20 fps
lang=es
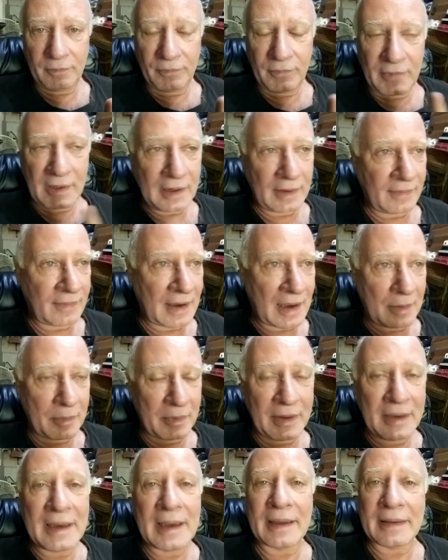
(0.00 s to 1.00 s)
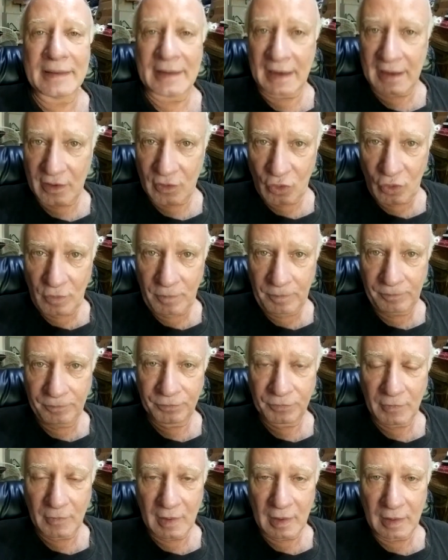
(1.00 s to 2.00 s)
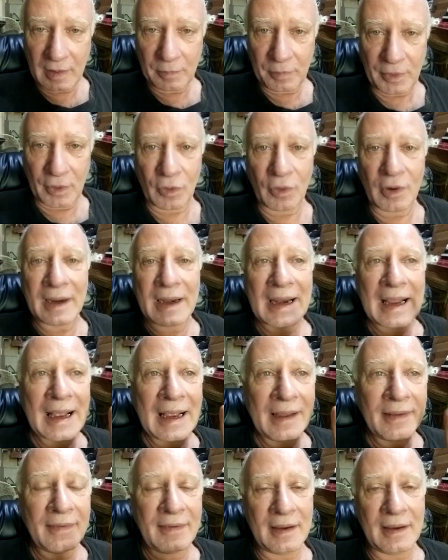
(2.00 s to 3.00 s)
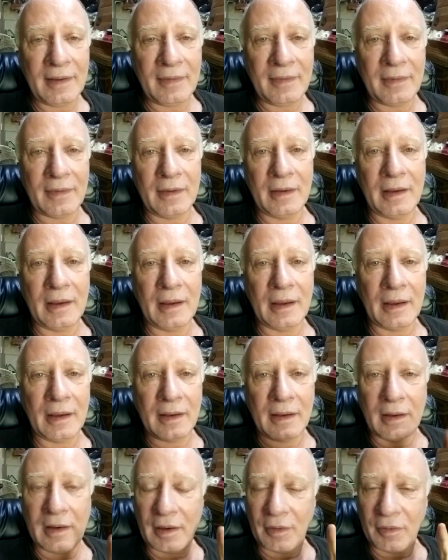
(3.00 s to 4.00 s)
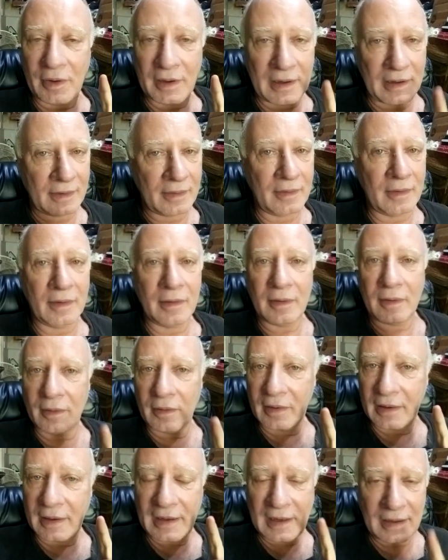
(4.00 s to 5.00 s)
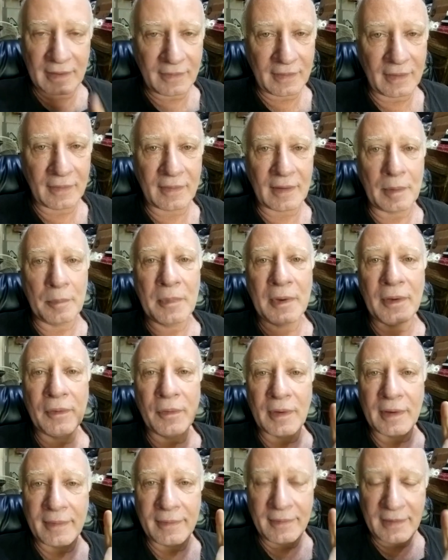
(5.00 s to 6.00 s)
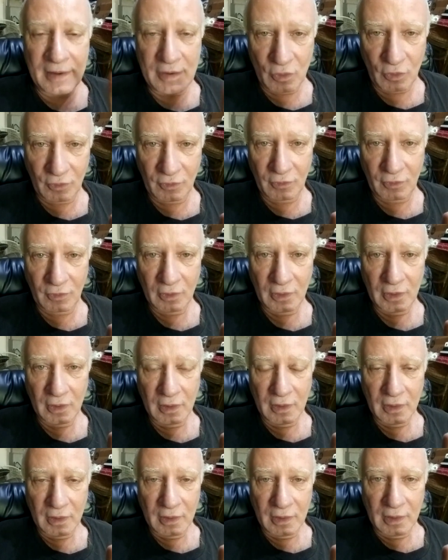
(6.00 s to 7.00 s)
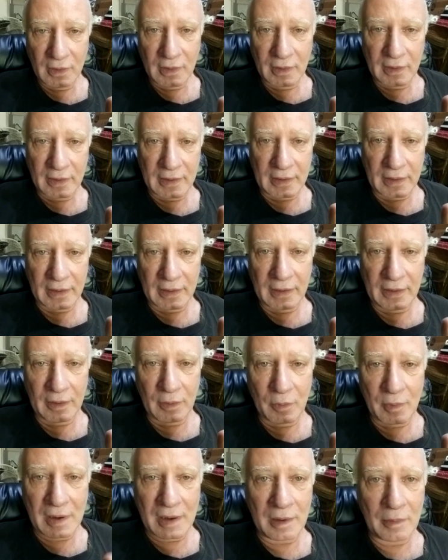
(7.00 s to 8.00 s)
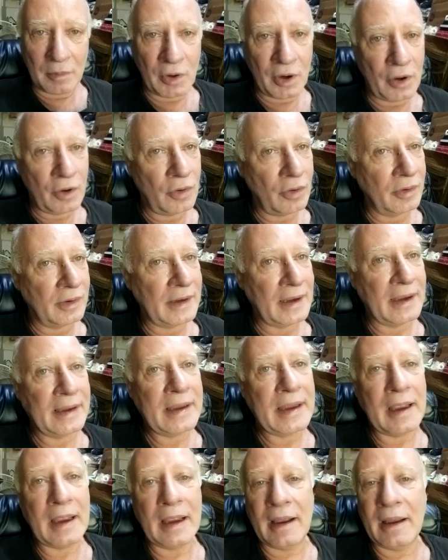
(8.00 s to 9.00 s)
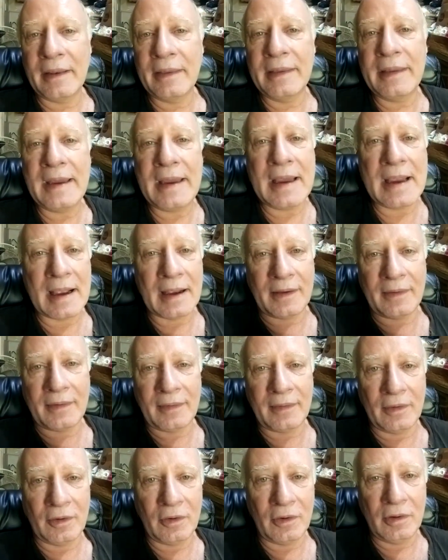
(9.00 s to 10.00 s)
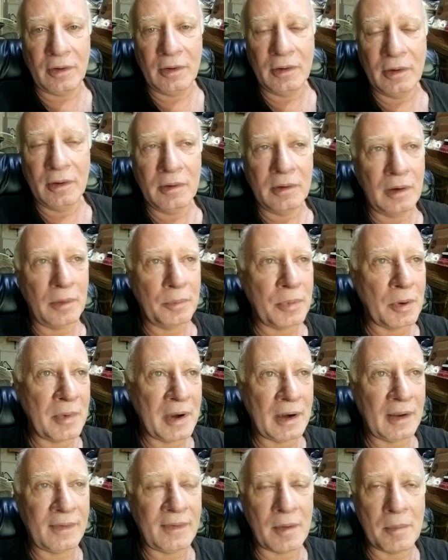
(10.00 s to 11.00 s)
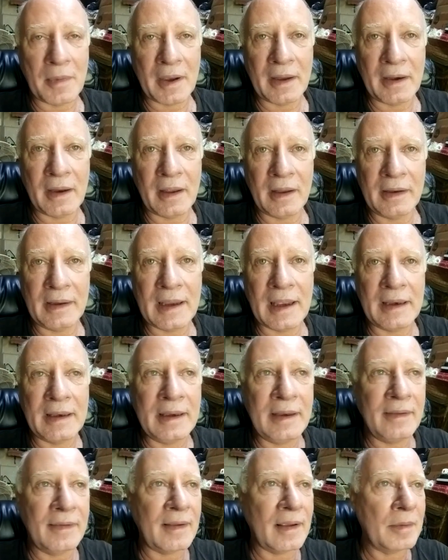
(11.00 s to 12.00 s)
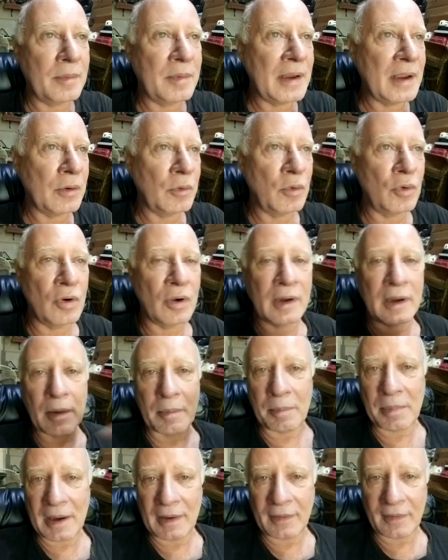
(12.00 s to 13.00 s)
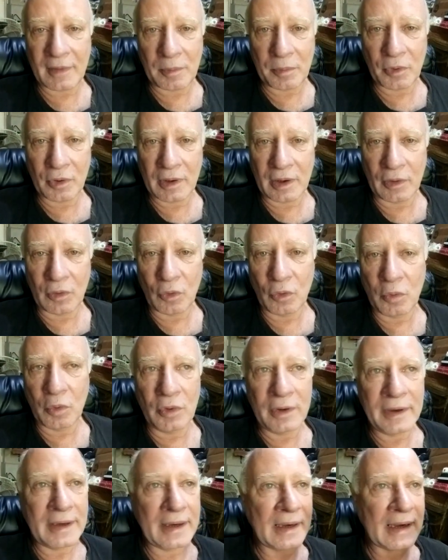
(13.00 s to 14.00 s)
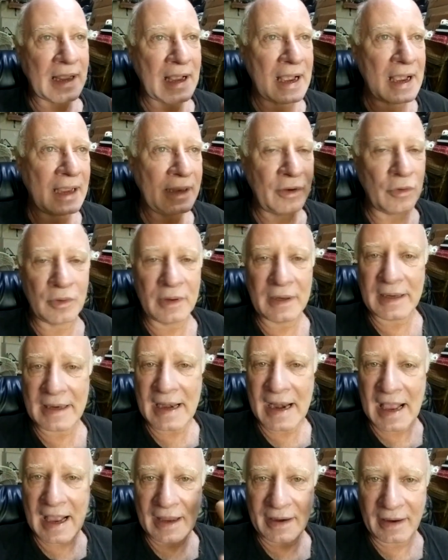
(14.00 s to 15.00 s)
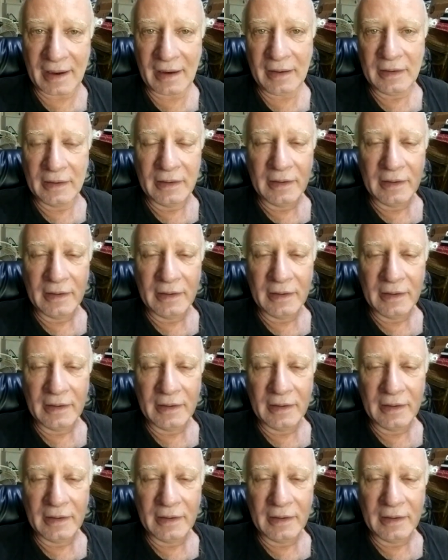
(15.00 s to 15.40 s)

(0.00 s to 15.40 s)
ya saben, ya tengo, pero gracias, la verdad, gracias a mis vecinos que igual, bueno, ya llegan días, ¿no? La primera semana ya ni sabía uno qué pasa porque no hubo ni radio, ni nada,